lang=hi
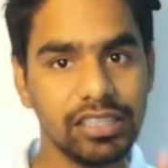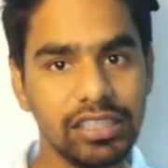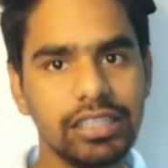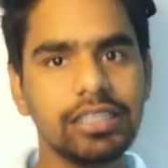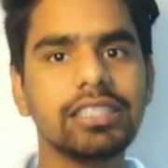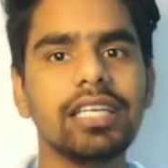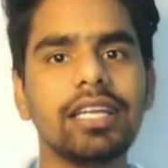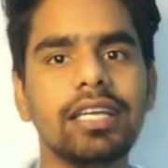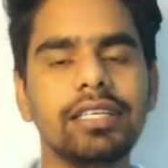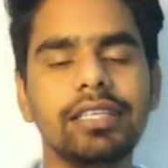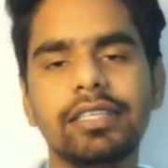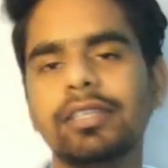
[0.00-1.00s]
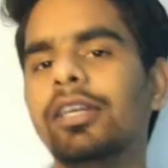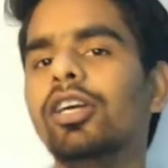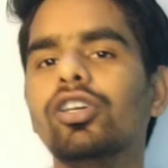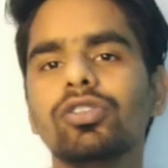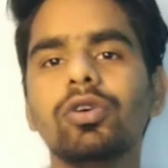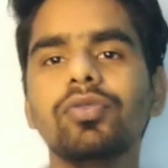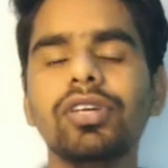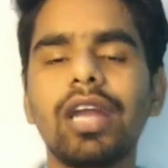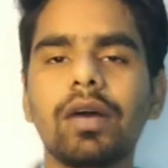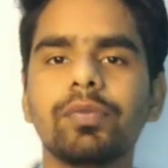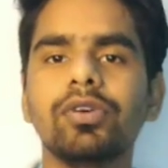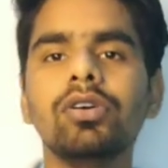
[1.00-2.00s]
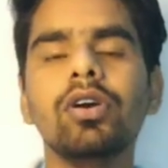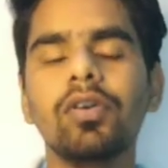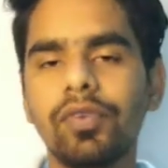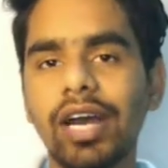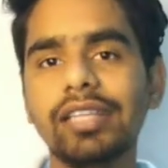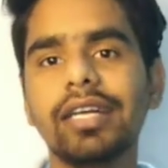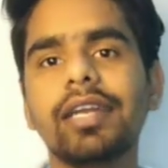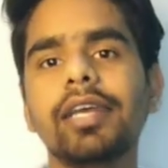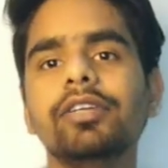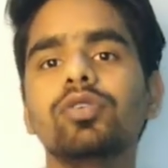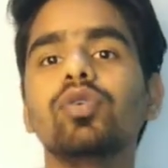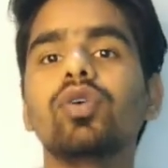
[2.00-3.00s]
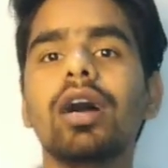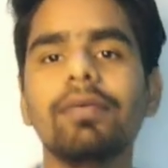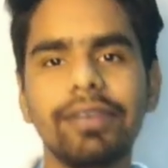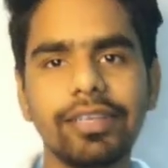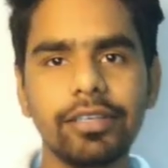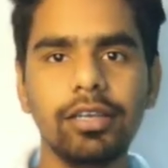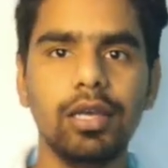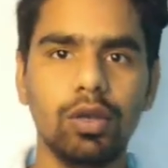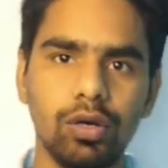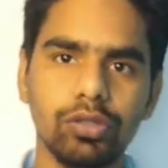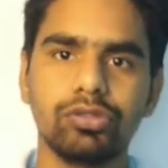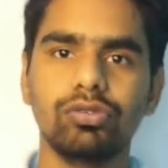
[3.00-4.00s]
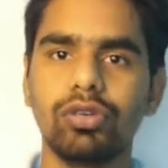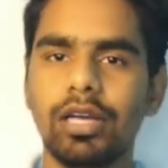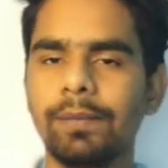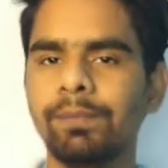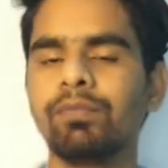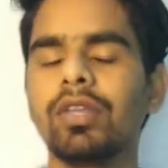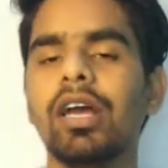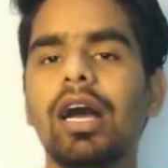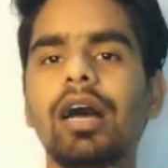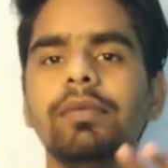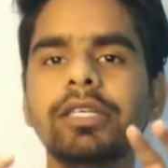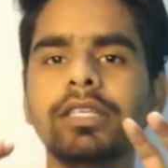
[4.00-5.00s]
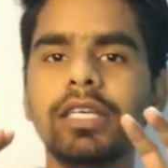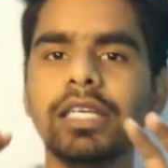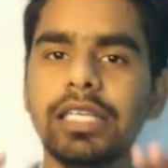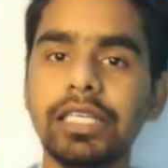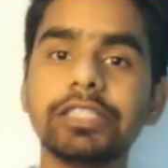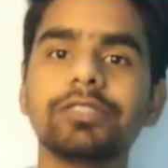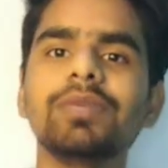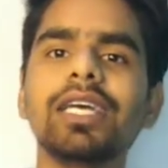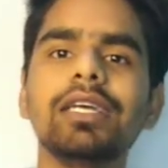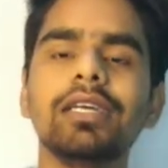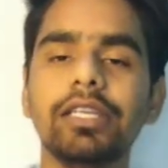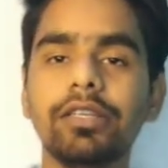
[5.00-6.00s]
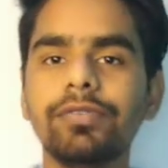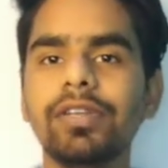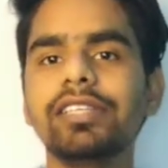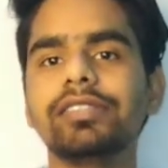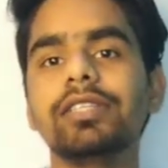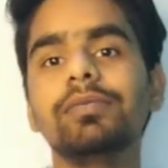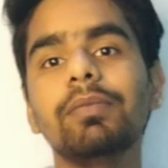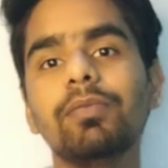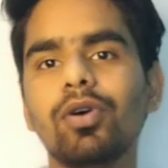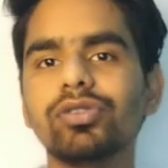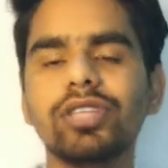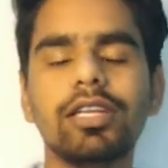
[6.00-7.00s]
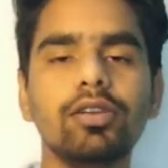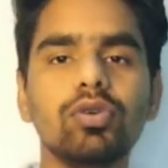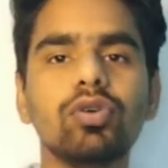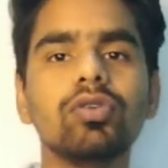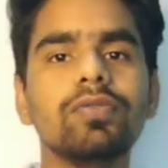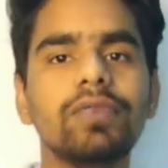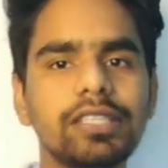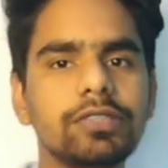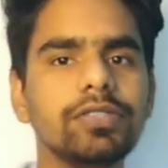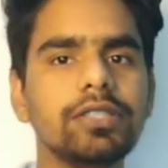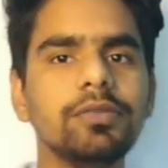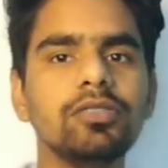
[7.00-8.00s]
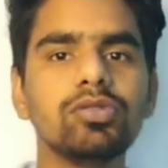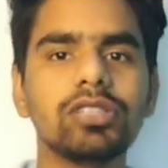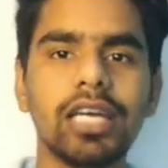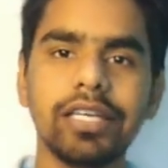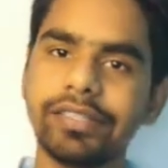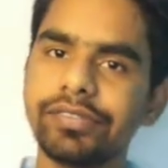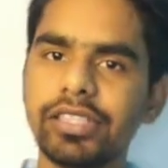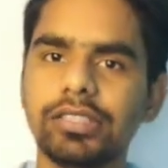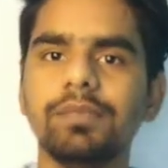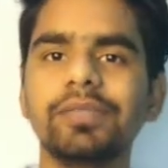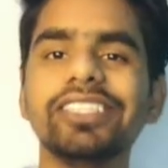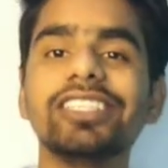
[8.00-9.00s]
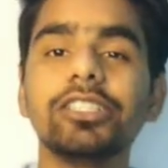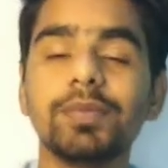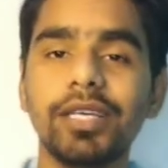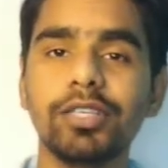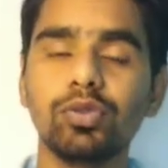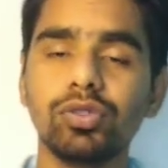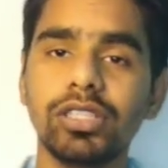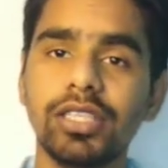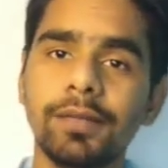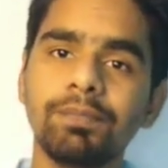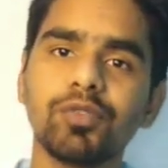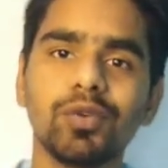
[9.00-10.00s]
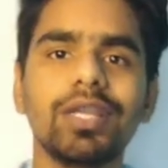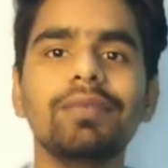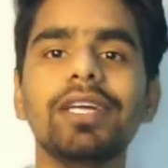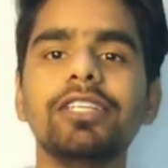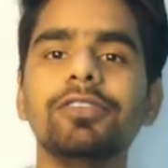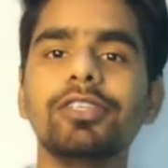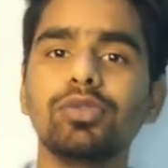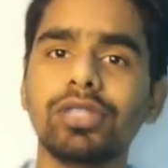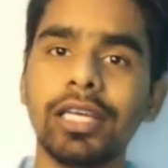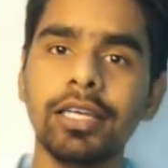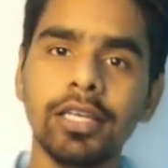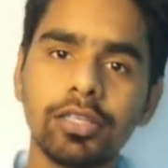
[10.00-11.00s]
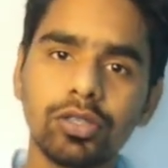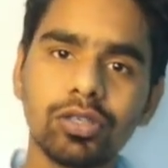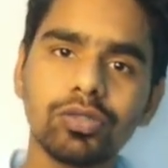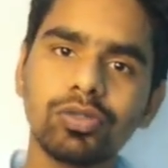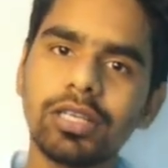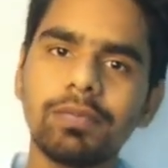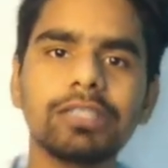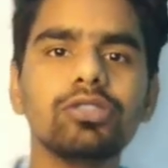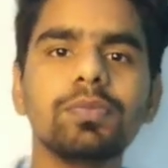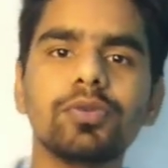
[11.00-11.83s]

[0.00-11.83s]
नीचे रहेगी तो फिर आपको फ़ायदा नहीं होगा बल्कि लॉस होगा अब इसमें इन्फ्लेशन में बहुत सारे लोगों को बेनिफिट भी होता है जैसे बिजनेसमैन होते हैं उन्हें बेनिफिट होता है क्योंकि उनके पास